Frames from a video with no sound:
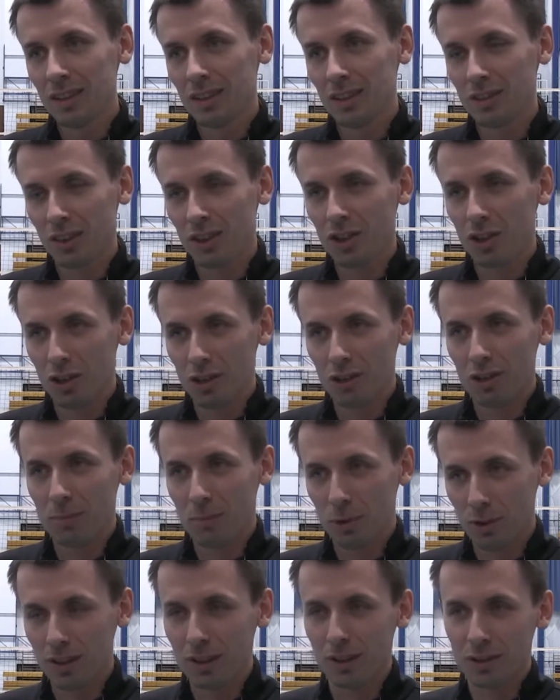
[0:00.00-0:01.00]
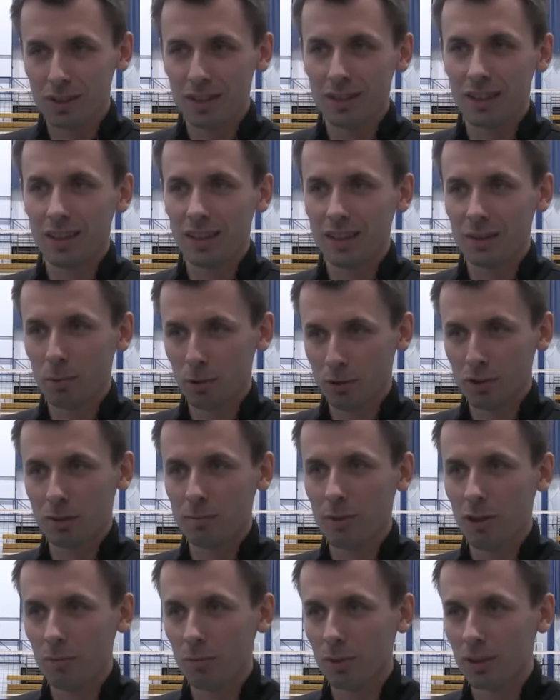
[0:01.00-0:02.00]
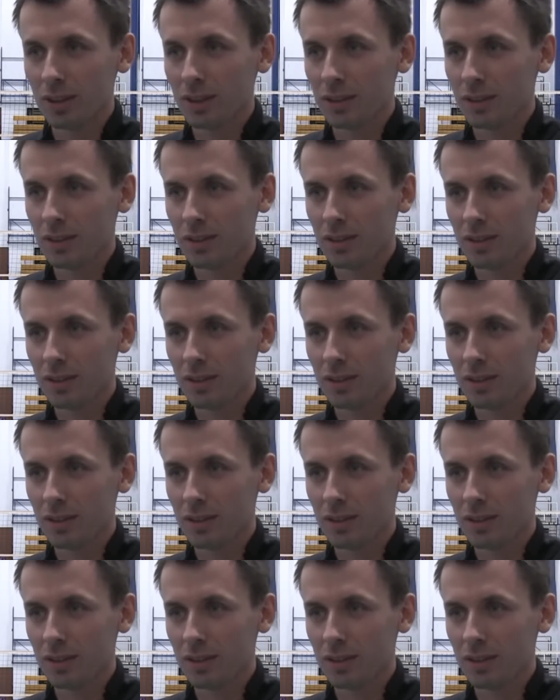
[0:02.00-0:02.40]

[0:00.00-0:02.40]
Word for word: do tego piątego seta i podtrzymałoby ich.